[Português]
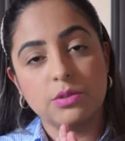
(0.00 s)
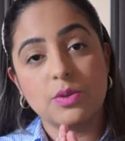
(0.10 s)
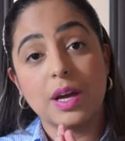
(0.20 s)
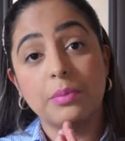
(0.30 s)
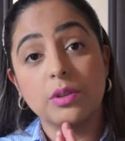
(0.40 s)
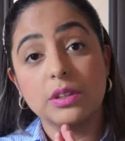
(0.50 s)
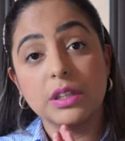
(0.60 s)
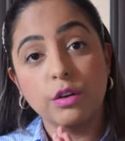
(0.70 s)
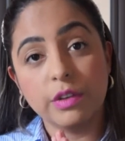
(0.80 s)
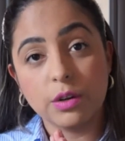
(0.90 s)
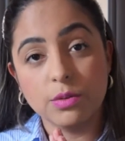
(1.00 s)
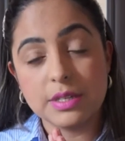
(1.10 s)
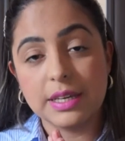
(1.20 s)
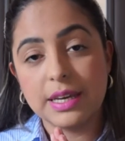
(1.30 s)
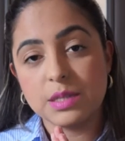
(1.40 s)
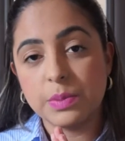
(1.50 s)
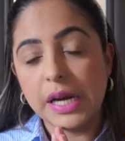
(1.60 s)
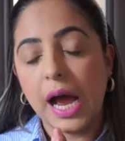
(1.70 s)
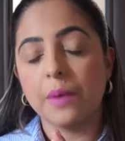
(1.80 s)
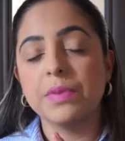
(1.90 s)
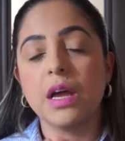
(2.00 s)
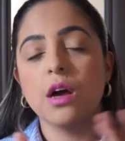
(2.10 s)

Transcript: o seu cabelo não vai conseguir respirar.